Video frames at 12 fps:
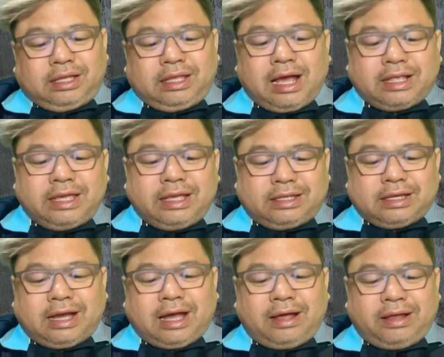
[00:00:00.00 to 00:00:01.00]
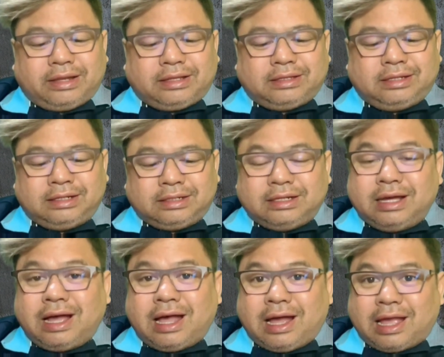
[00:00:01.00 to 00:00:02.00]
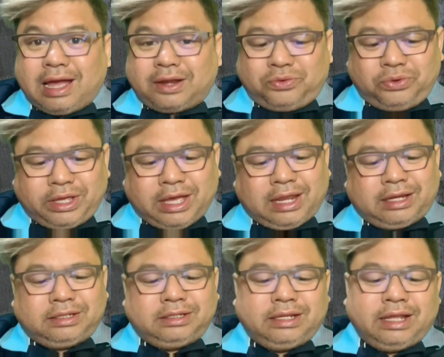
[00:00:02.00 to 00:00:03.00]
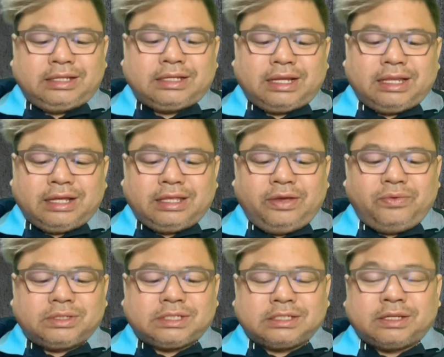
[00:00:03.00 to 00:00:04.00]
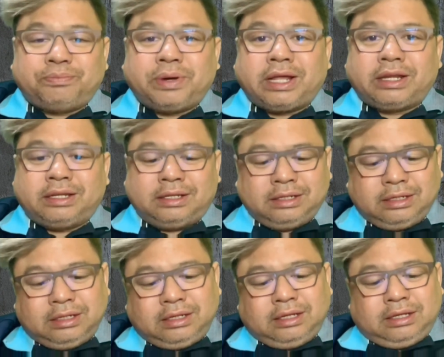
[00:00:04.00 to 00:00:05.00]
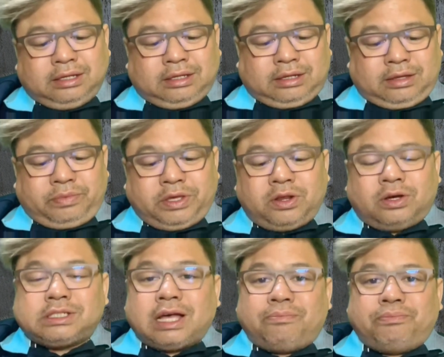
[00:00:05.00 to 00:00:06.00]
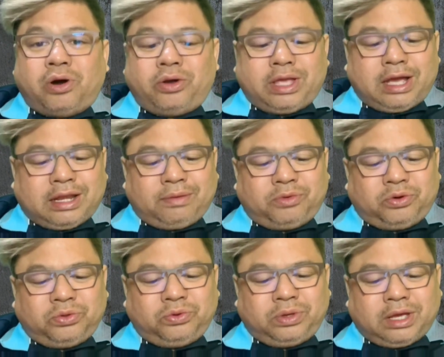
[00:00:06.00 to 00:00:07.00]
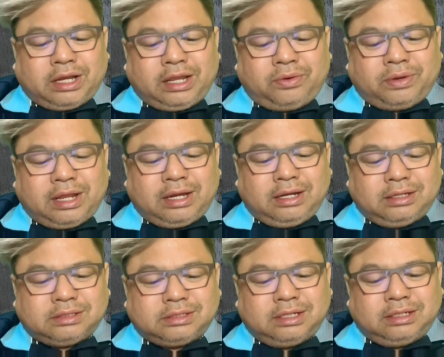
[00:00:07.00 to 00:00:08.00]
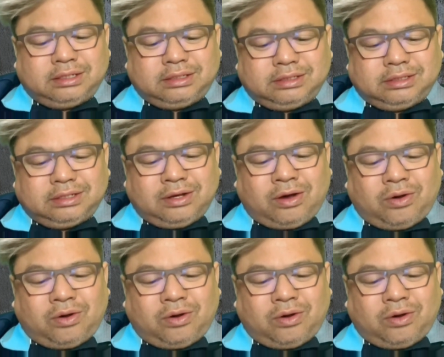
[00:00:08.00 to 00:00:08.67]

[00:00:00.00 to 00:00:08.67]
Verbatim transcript: ยากยิ่งจะคาดถึงเนื้อหาการคุยกัน เด่นชัดอย่างยิ่งว่าสายสัมพันธ์ พี่น้องสามปอยังดำรงอยู่อย่างเหนียวแน่นลึกซึ้งออ